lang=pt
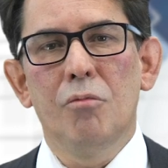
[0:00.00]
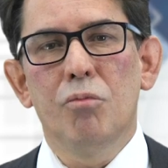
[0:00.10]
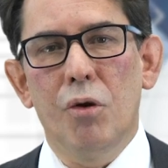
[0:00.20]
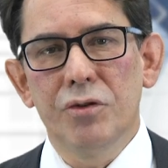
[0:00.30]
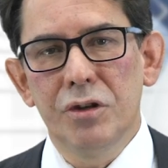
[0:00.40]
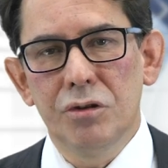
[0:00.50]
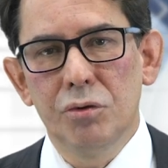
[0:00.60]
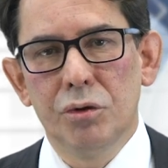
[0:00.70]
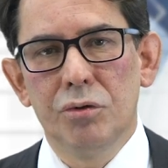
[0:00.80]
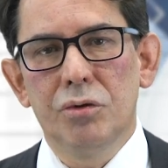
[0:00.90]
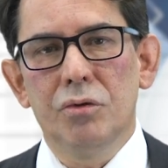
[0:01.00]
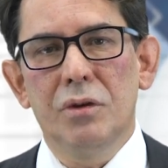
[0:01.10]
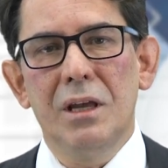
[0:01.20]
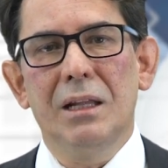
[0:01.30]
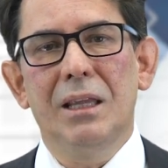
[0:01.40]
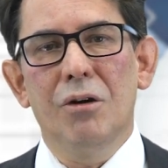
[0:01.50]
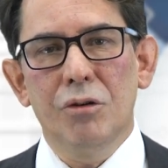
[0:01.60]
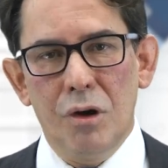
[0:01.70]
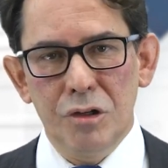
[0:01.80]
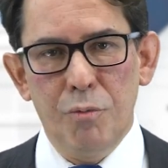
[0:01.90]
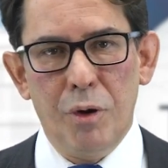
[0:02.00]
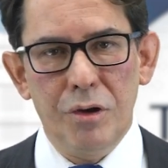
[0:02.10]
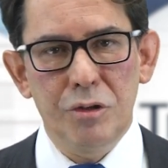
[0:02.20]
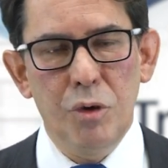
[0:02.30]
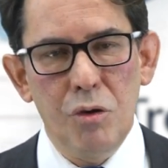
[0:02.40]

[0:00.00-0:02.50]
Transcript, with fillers: Bons estudos e até o nosso próximo